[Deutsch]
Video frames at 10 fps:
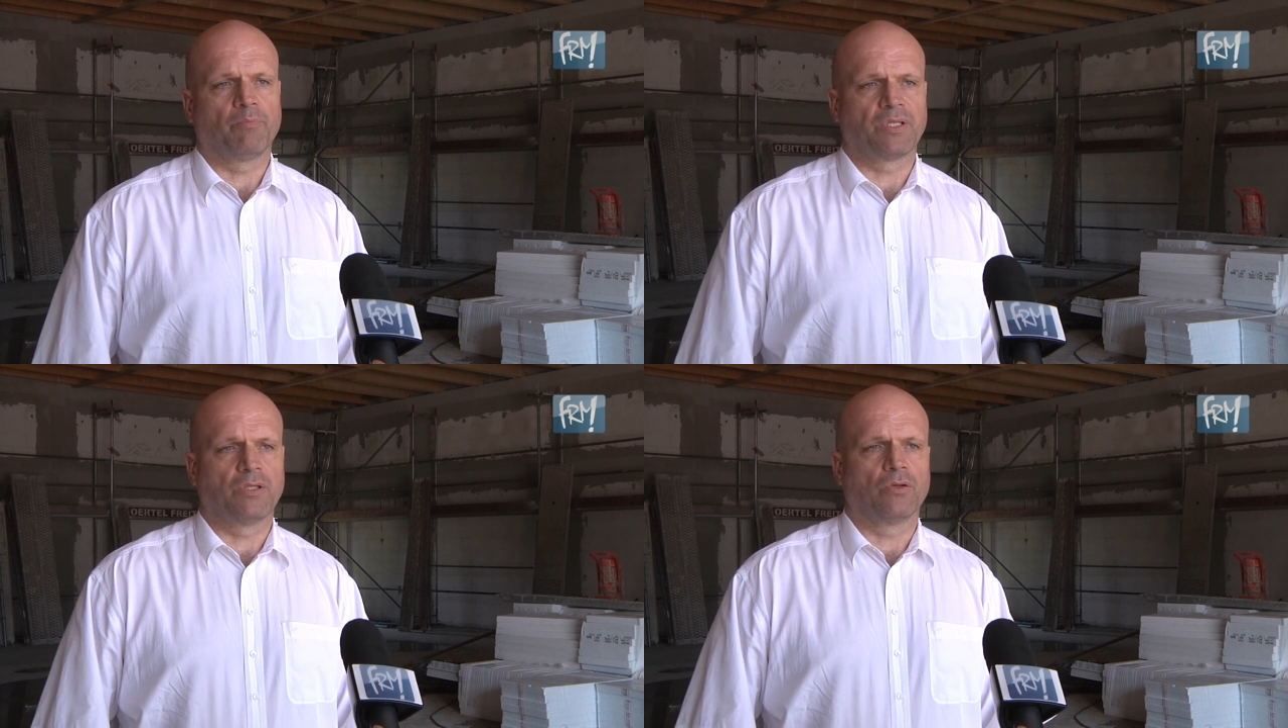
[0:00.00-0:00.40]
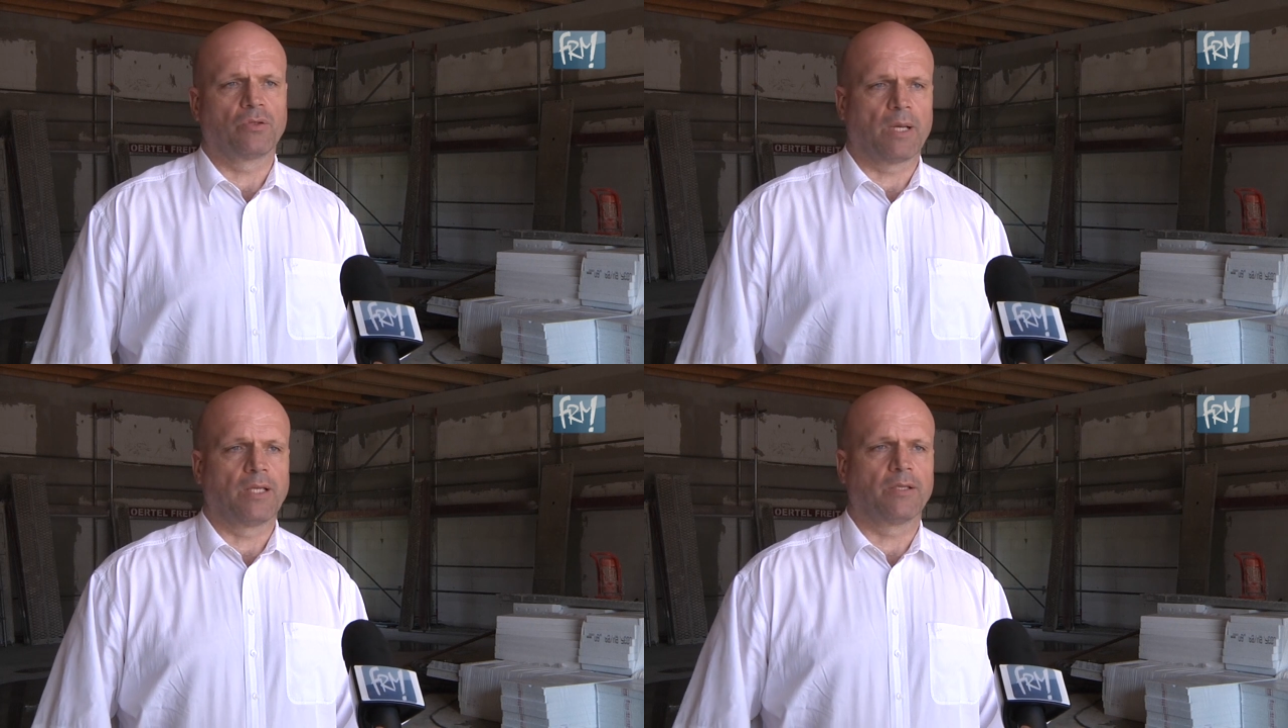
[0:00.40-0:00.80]

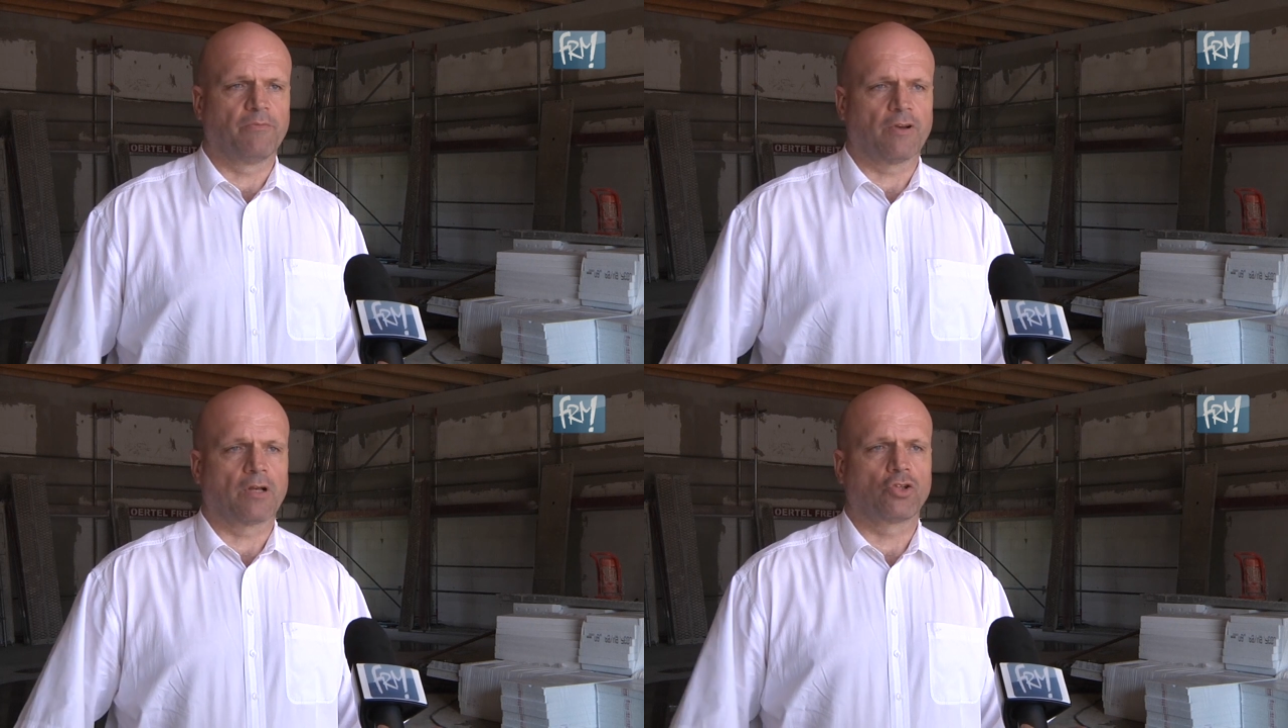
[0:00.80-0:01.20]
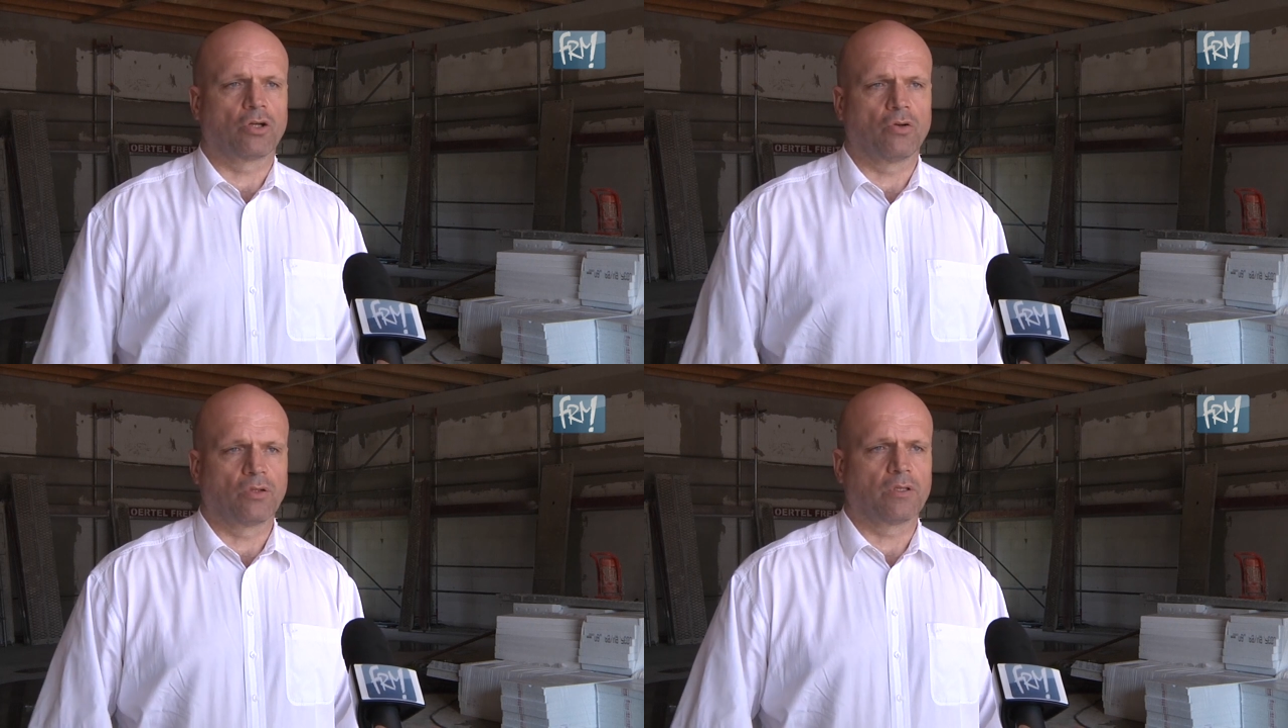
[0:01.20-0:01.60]
beziehungsweise im
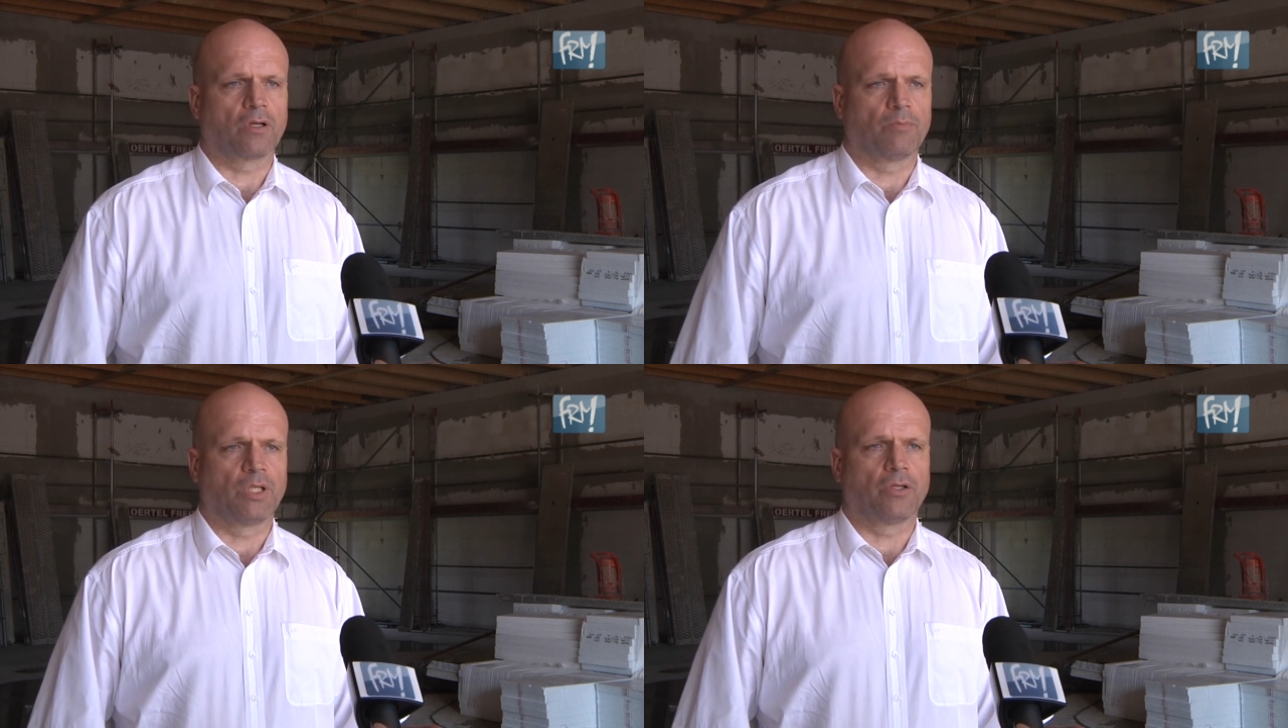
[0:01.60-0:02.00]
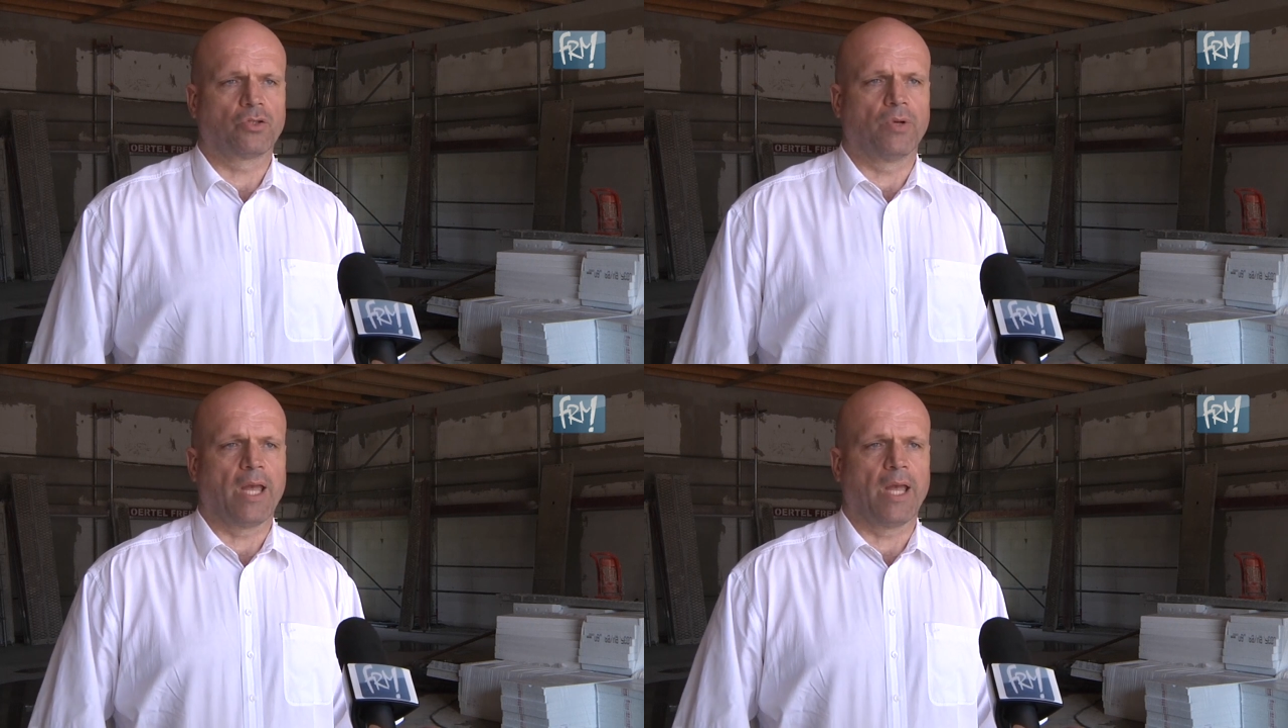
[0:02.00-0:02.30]
Fachjargon sagt man dazu